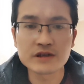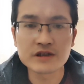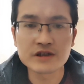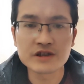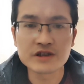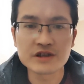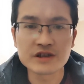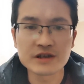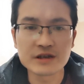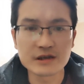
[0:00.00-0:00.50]

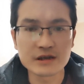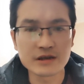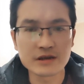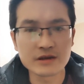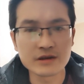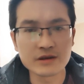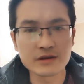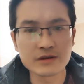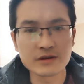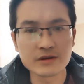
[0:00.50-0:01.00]
你你
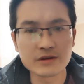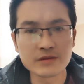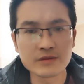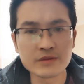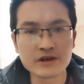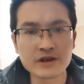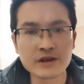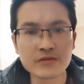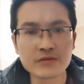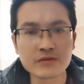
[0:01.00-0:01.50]
你有
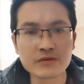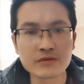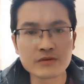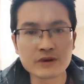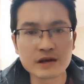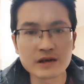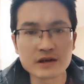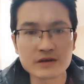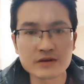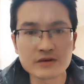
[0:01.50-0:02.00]
别的用
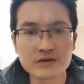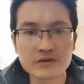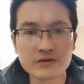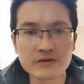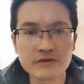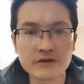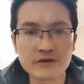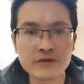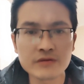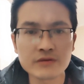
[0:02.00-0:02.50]
途，还是出
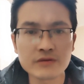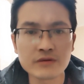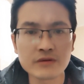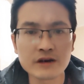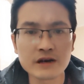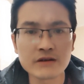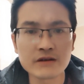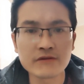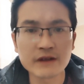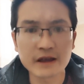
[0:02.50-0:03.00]
售蜂
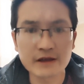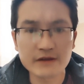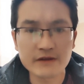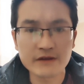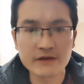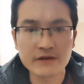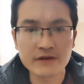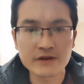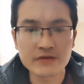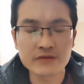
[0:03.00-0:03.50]
群还是繁
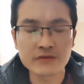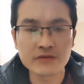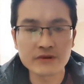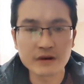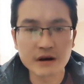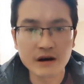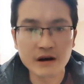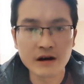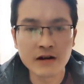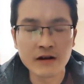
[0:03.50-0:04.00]
蜂为主
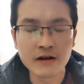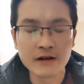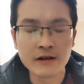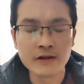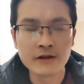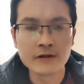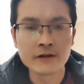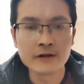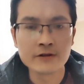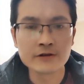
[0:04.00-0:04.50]
啊？
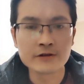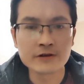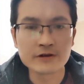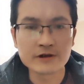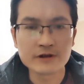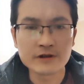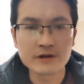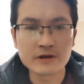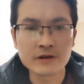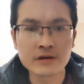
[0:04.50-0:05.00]
这个
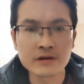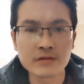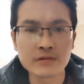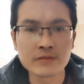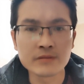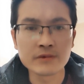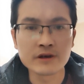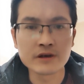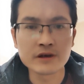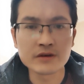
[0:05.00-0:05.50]
一定
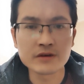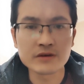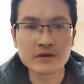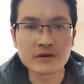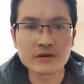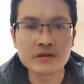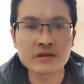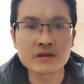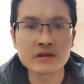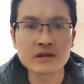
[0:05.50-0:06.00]
要根据
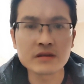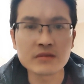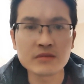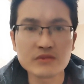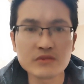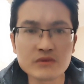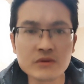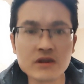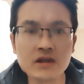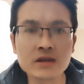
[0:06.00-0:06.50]
你自己的
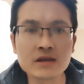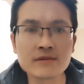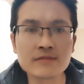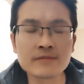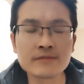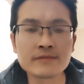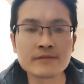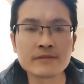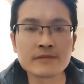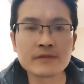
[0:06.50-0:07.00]
目的。
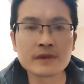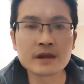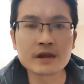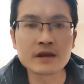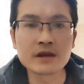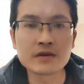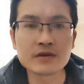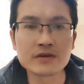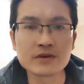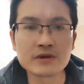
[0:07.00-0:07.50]

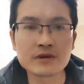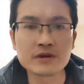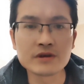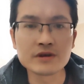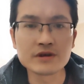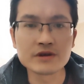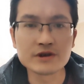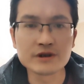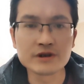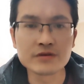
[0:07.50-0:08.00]

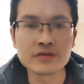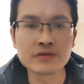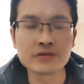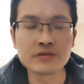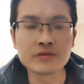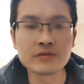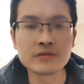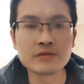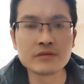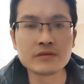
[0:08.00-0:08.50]
去引
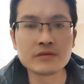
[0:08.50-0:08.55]
种。